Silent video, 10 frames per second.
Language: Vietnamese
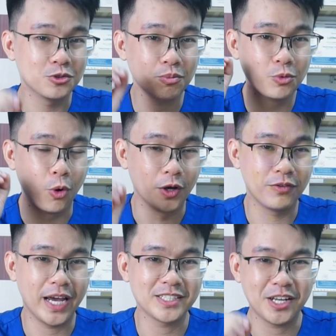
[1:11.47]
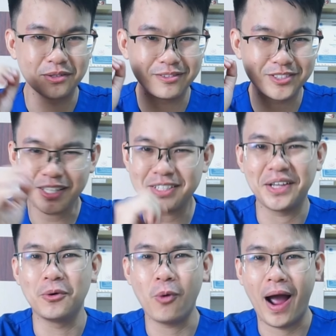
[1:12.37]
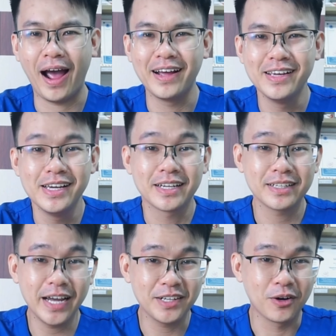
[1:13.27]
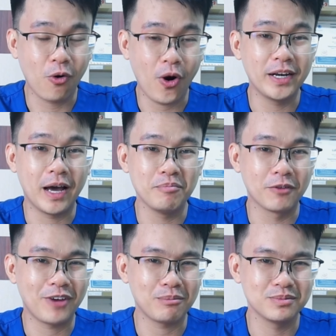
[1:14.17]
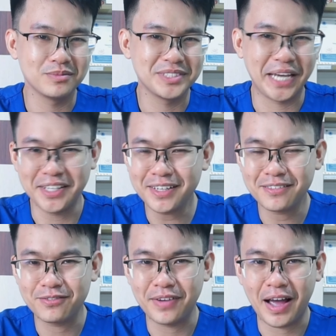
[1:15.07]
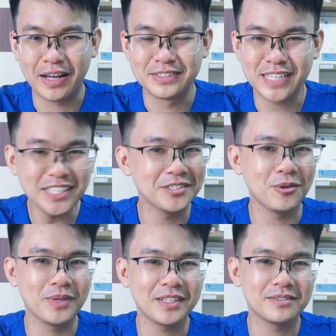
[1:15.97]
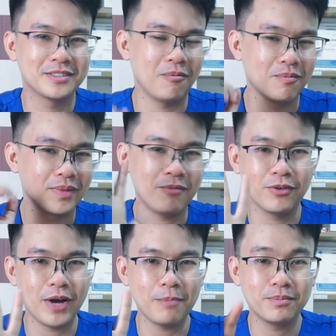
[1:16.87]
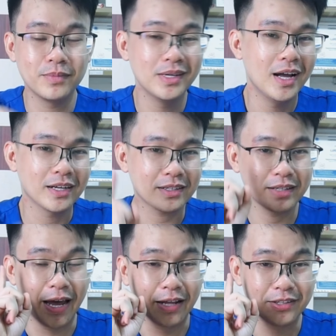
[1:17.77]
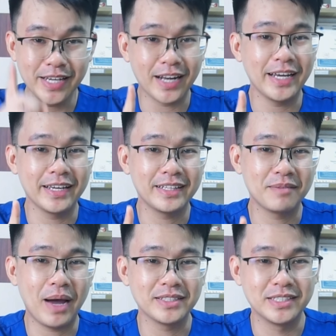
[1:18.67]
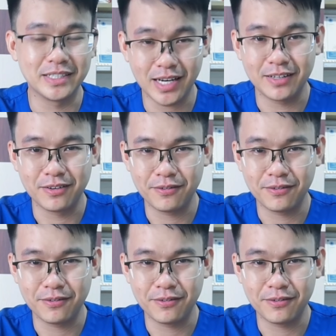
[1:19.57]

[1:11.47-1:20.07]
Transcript: giúp đuổi ve giận rất là hiệu quả. Đây được coi là biện pháp rẻ nhất và dễ sử dụng nhất trong năm phương pháp. Để thực hiện ấy, thì bạn chỉ cần